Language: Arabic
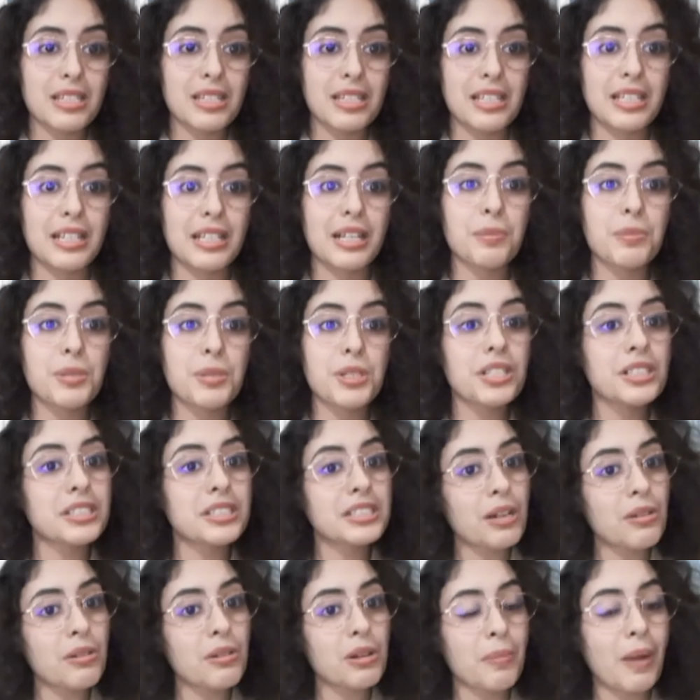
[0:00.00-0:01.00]
باش
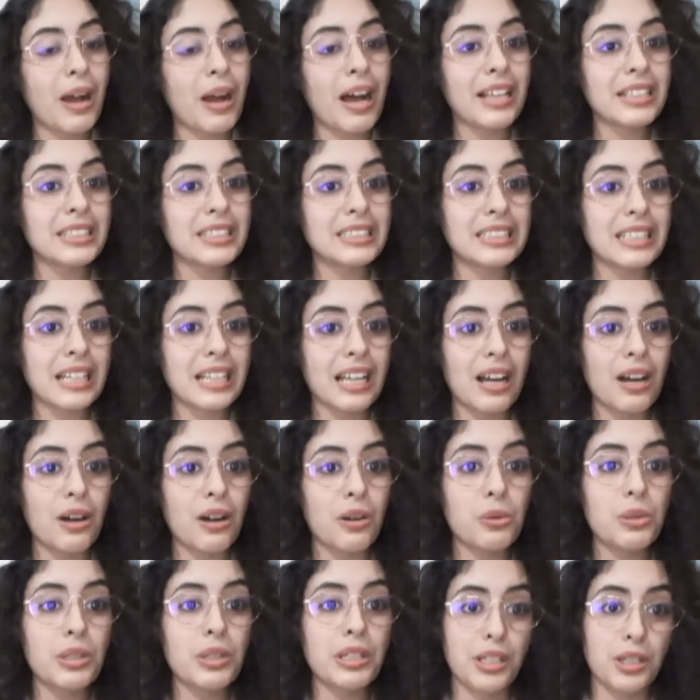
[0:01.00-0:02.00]
يتصور مع أصدقائه اللي
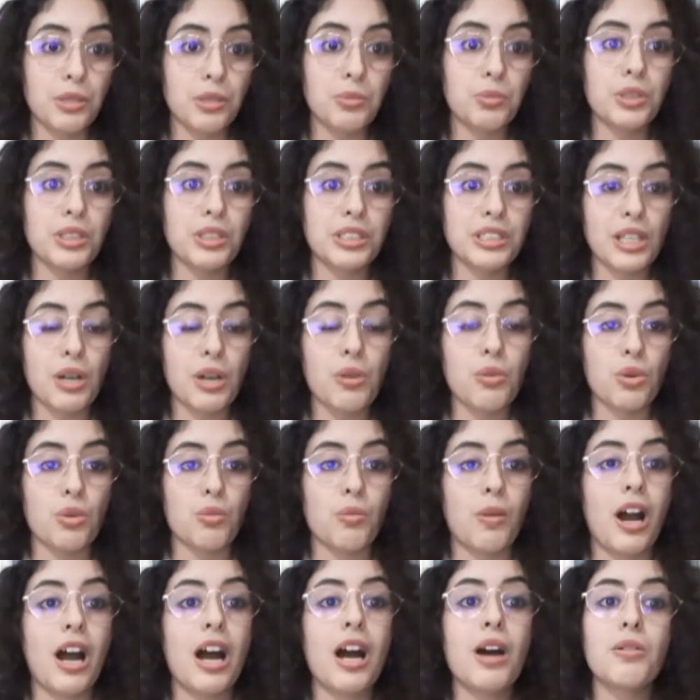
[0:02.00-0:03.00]
يحبوا يتصوروا
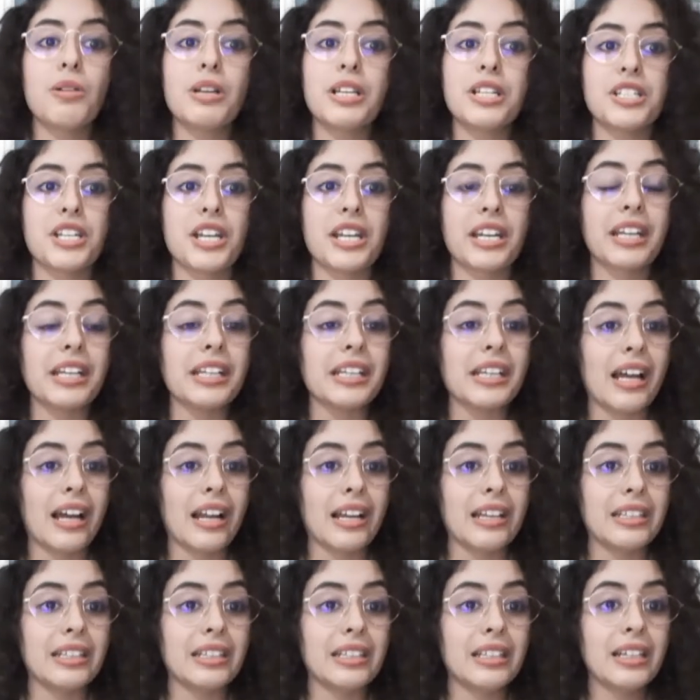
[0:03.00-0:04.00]
معاه واللي شايفين عليه
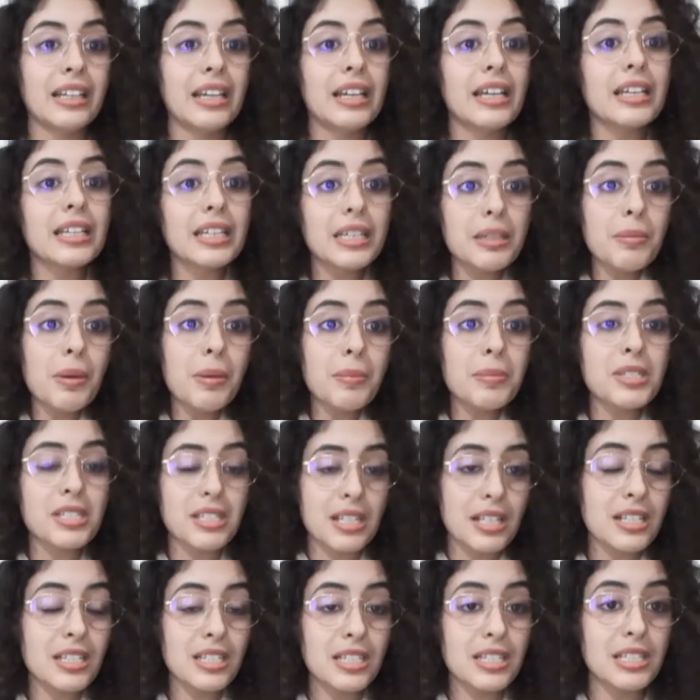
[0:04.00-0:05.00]
كيما مستانس
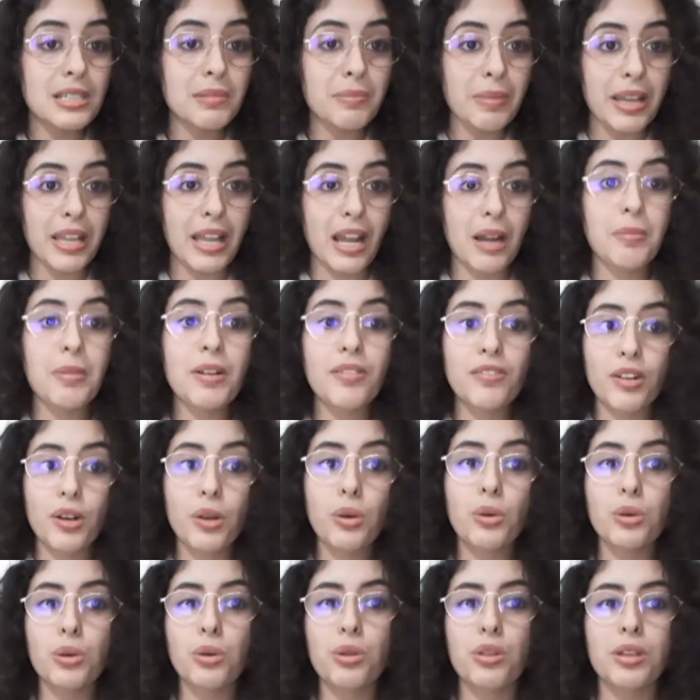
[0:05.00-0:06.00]
ديما يعمل في
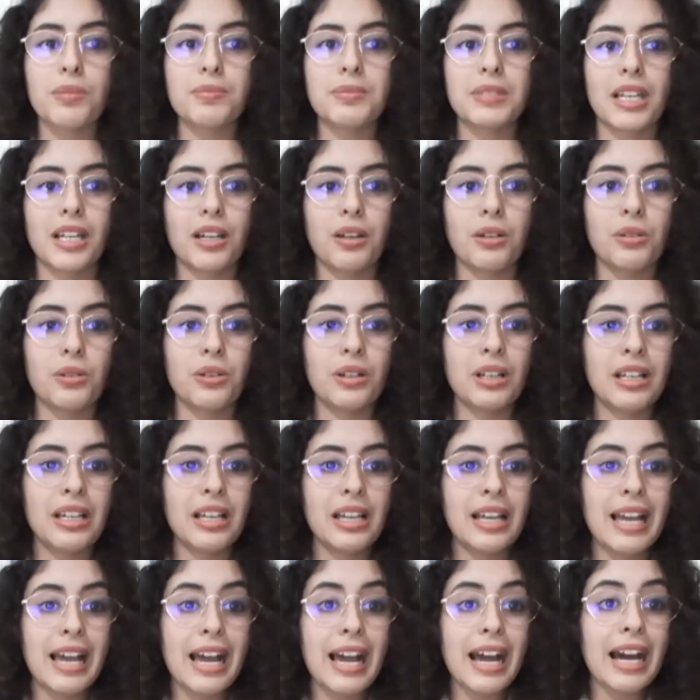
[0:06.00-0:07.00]
العروض نتاعو
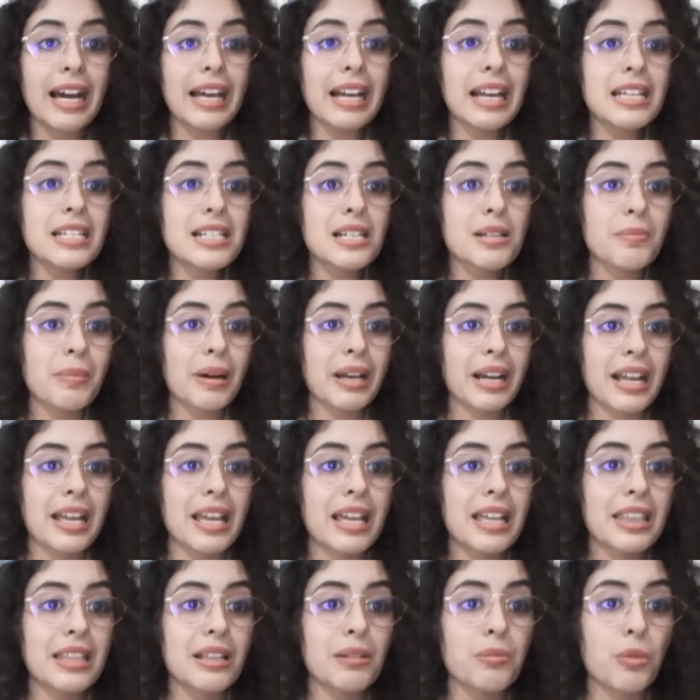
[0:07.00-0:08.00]
خرج المرة هذه
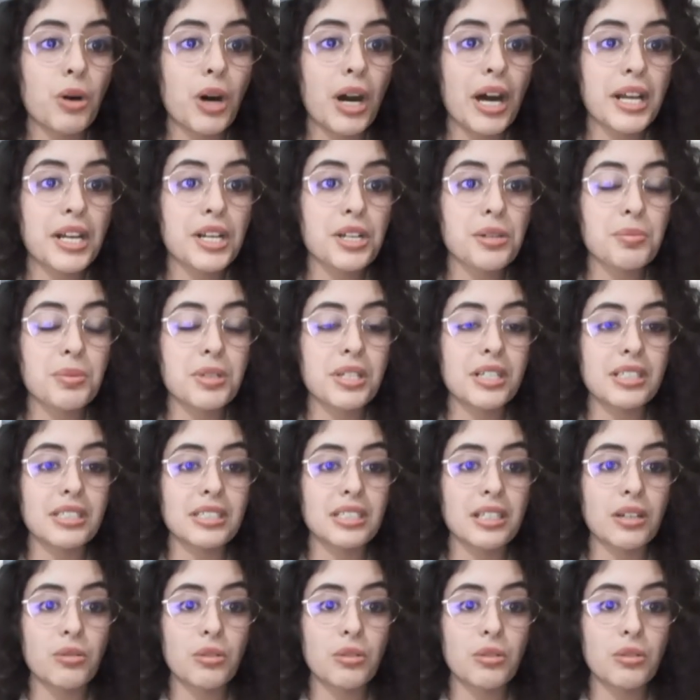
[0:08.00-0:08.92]
المهرج باش يتصور